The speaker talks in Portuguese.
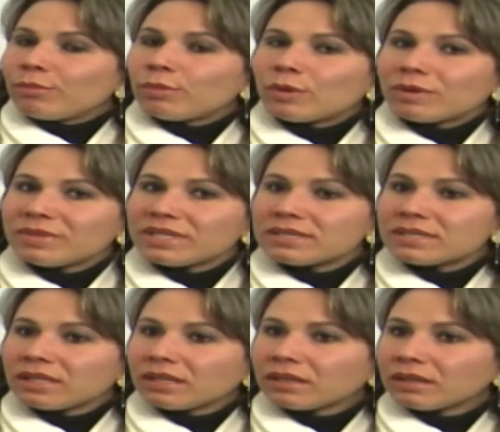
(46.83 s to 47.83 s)
Bom, a
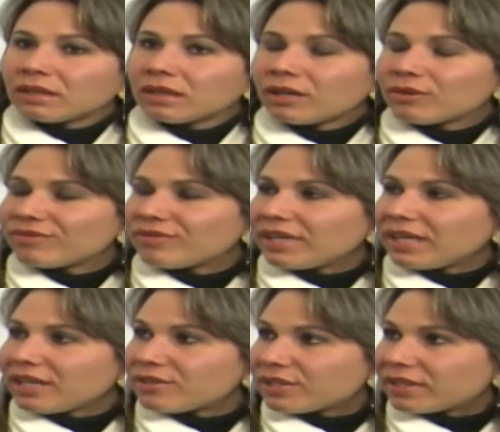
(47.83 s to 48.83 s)
medicina
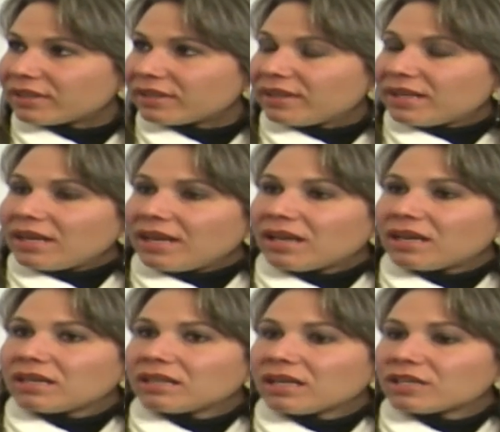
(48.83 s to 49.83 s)
ayurvédica,
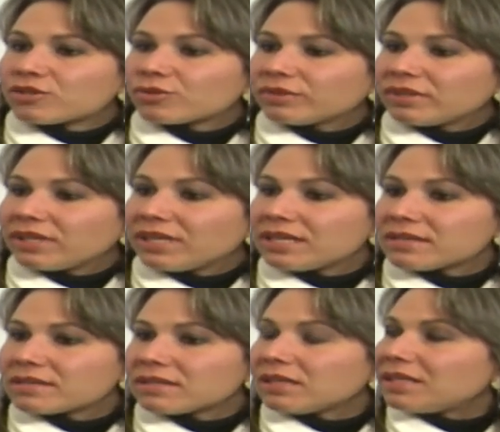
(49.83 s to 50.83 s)
ela ajuda
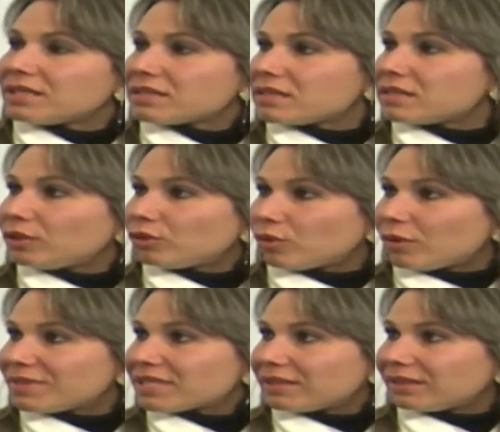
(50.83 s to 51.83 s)
nesse, nesses
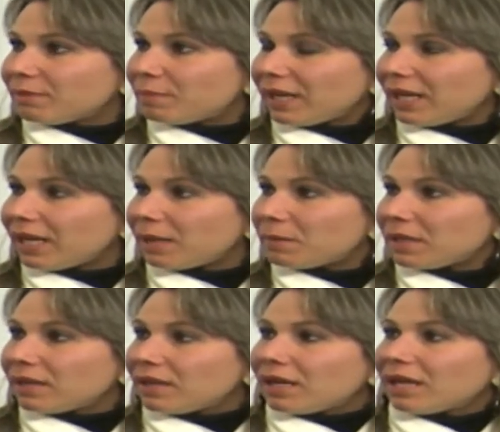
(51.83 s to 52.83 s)
sintomas da
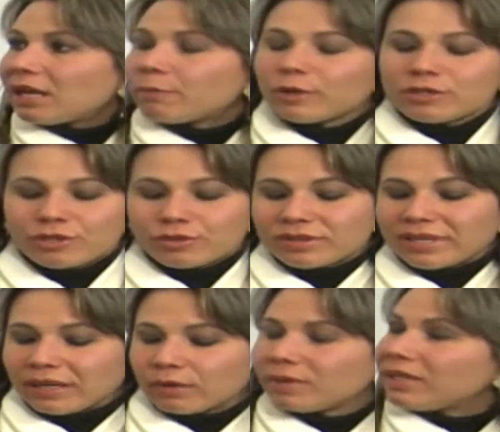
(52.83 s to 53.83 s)
TPM, ela pode
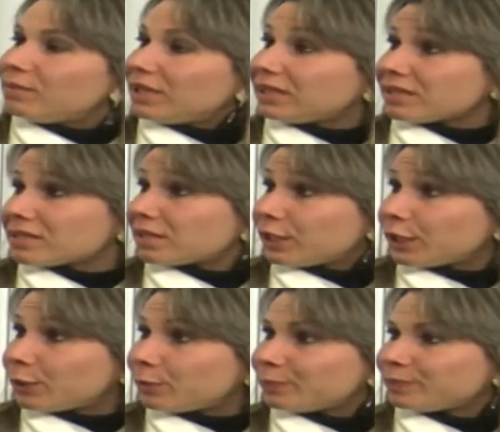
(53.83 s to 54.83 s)
ajudar com
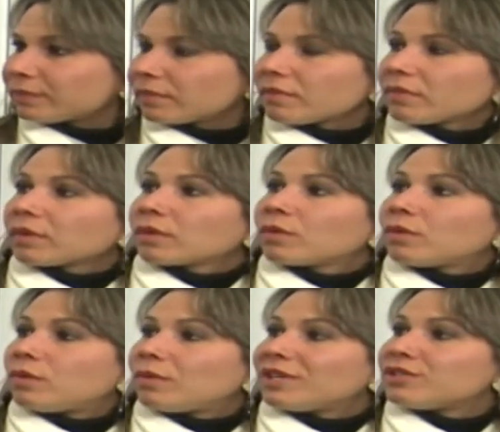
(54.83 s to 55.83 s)
alimentação,
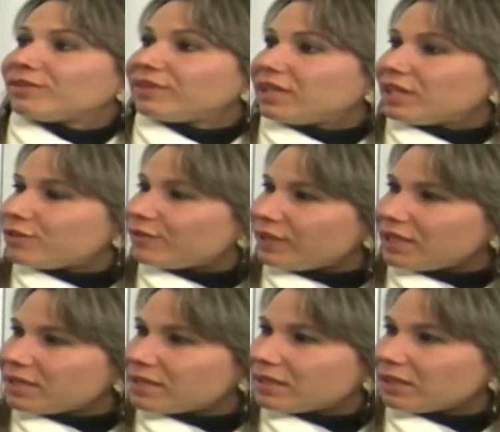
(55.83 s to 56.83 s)
com atividade
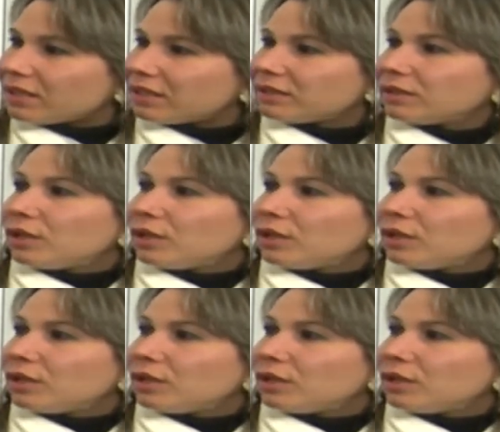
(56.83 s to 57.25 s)
física,